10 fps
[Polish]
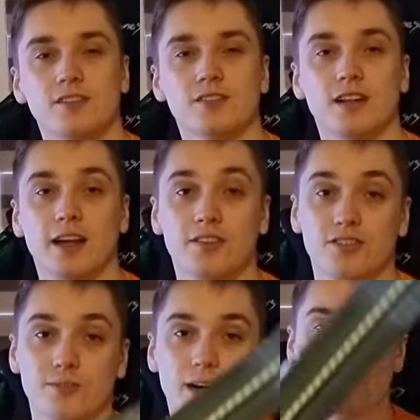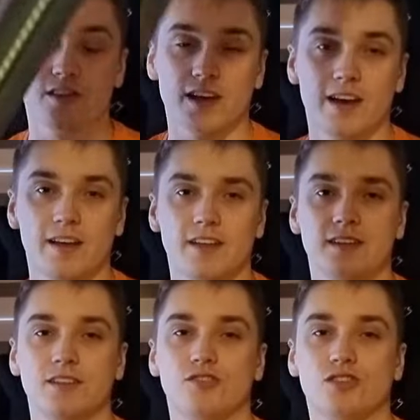I to tyle, trzymajcie się
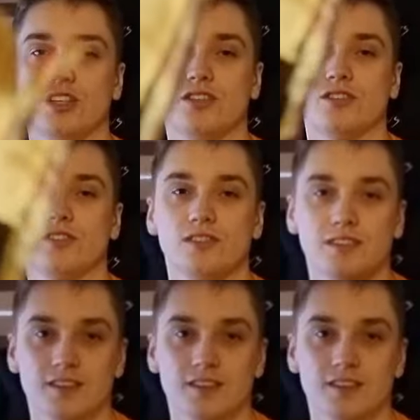i cześć.